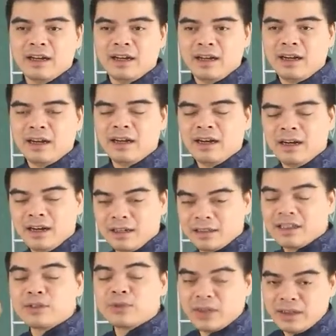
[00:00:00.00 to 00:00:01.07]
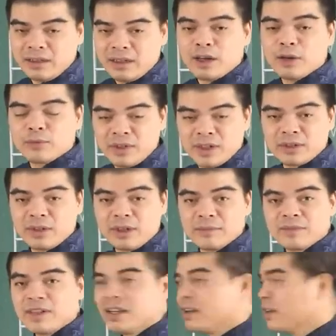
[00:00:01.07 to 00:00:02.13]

ở ở tiền tuyến ở hậu phương đúng không ạ